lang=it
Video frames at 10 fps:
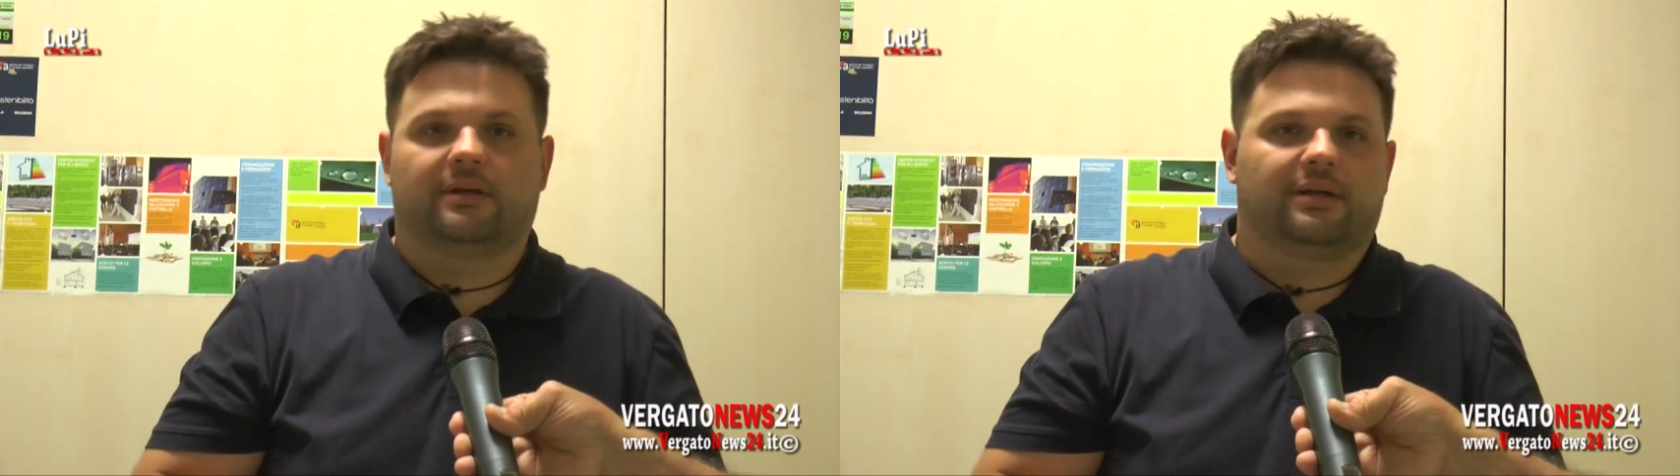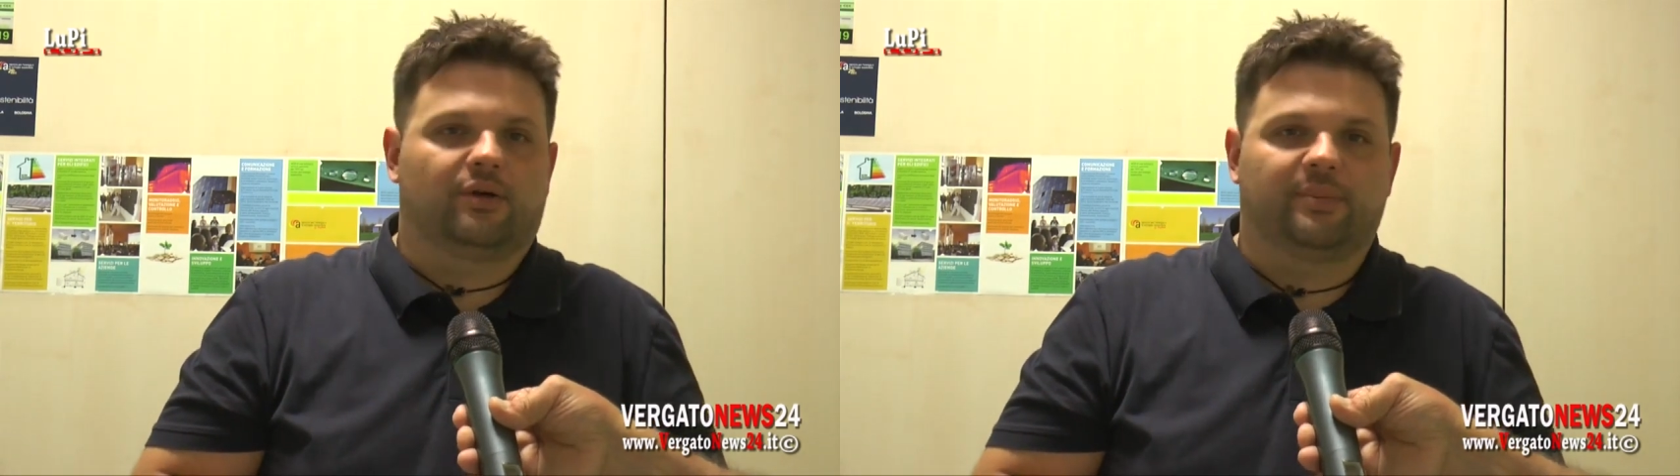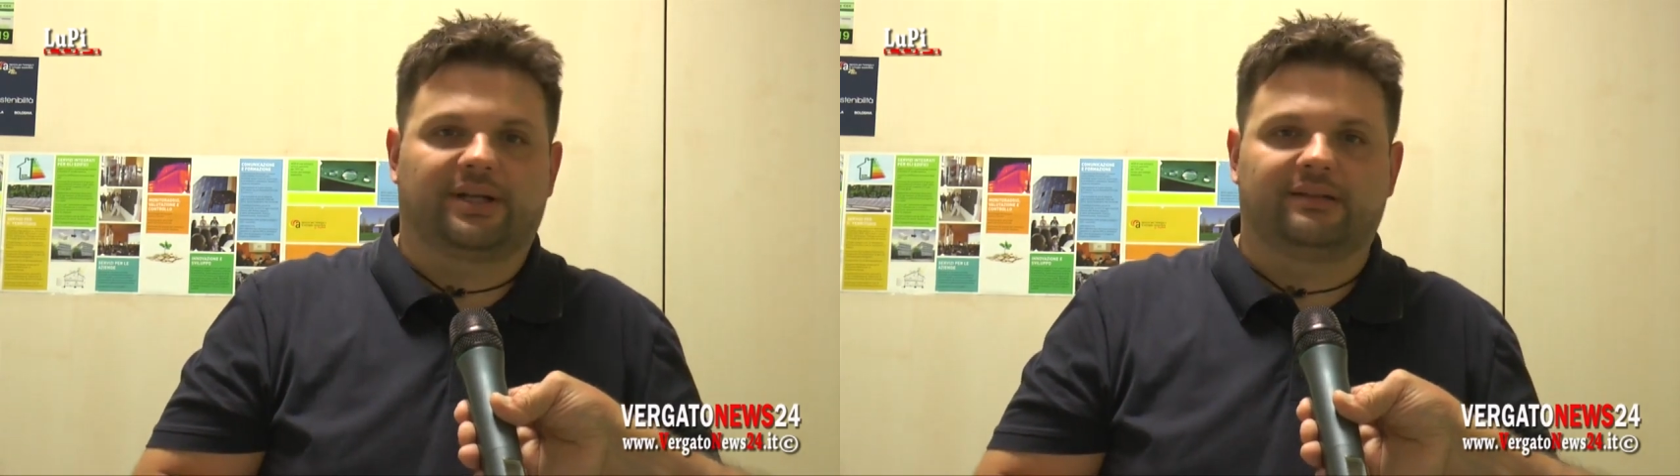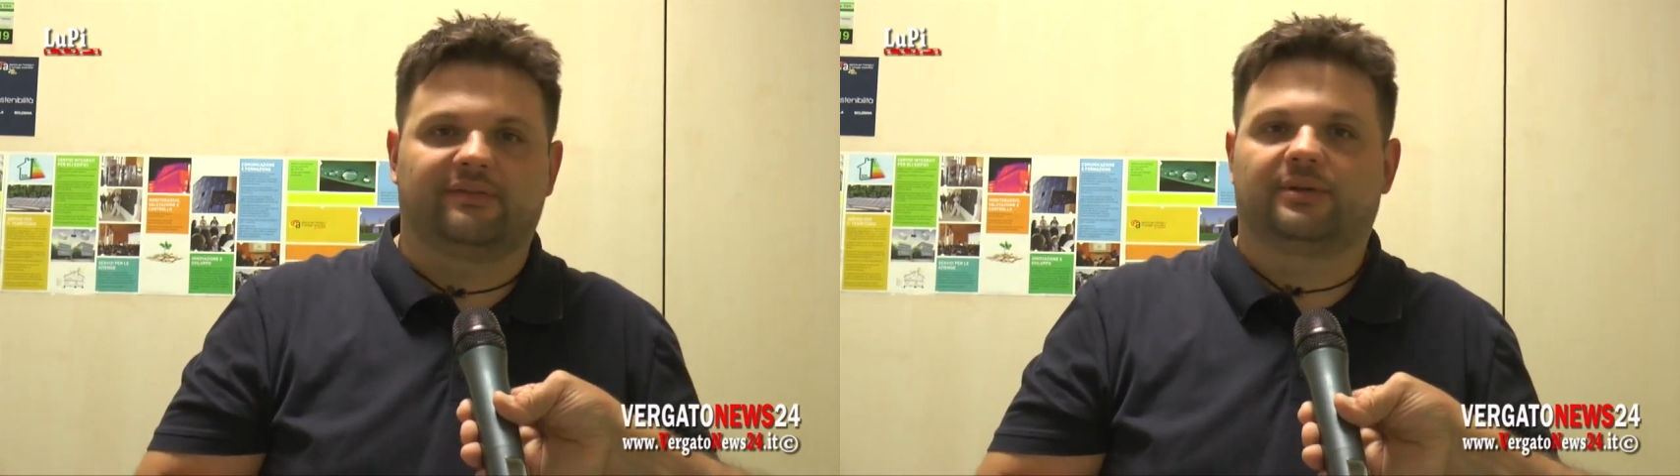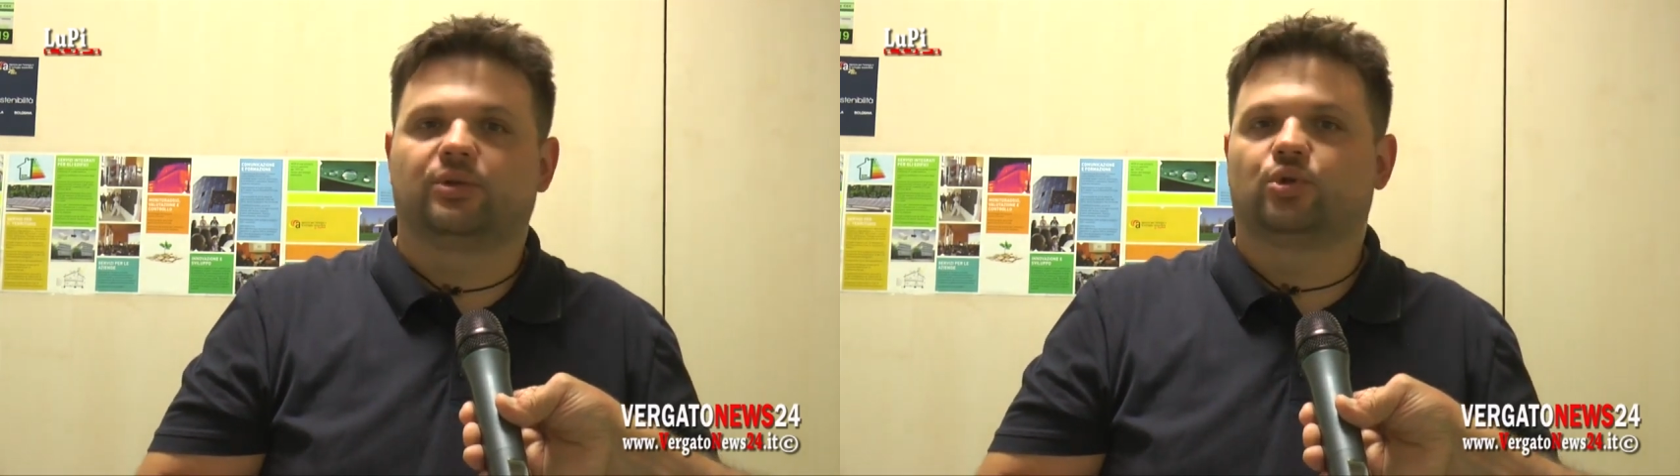Eh, le
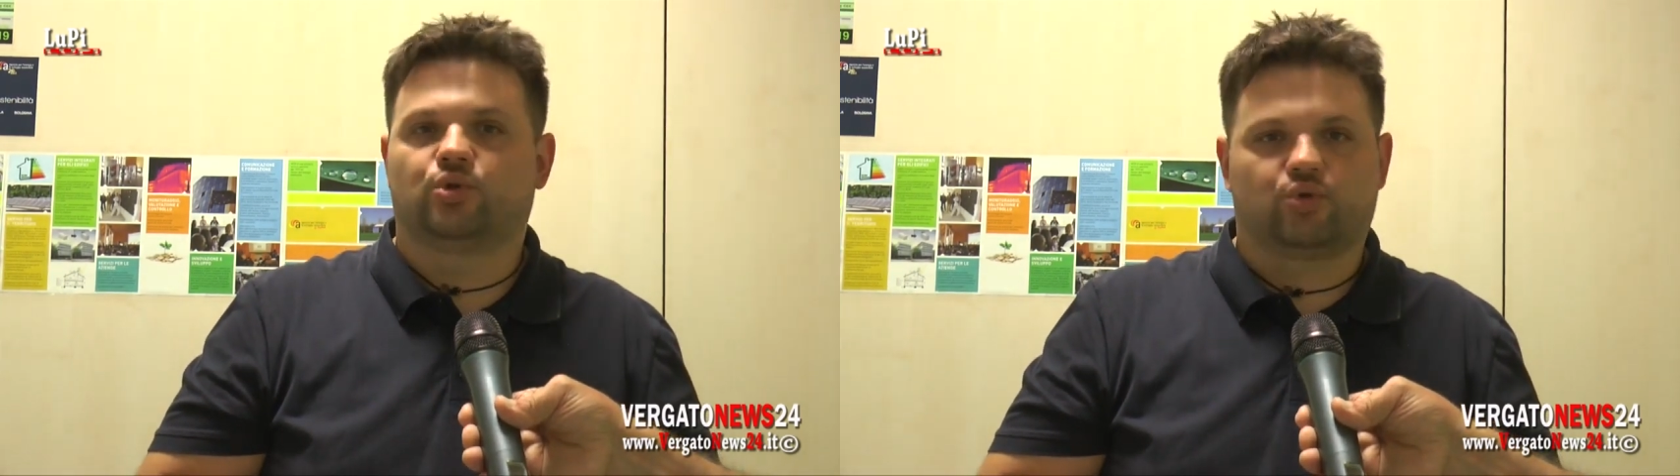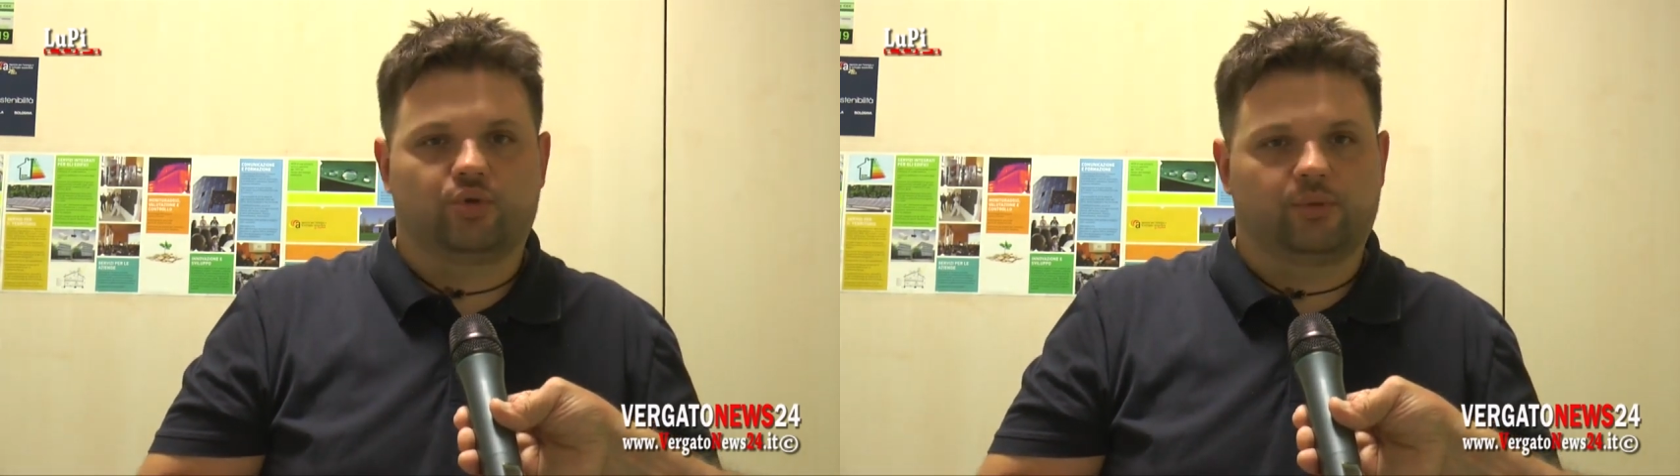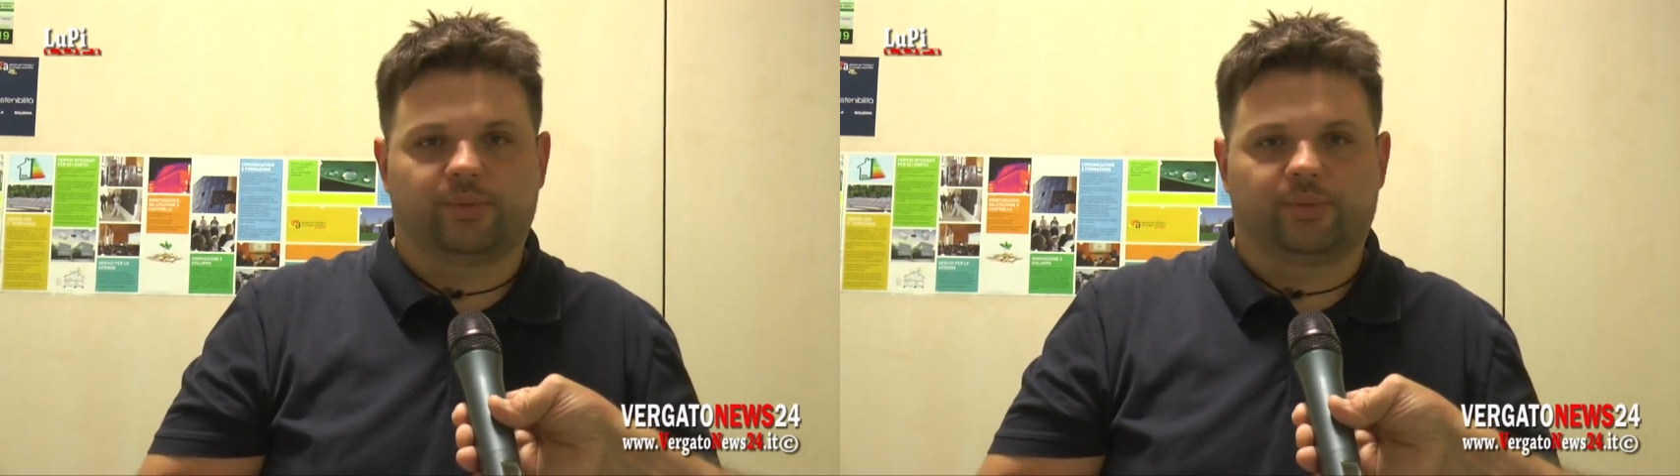cooperative non sono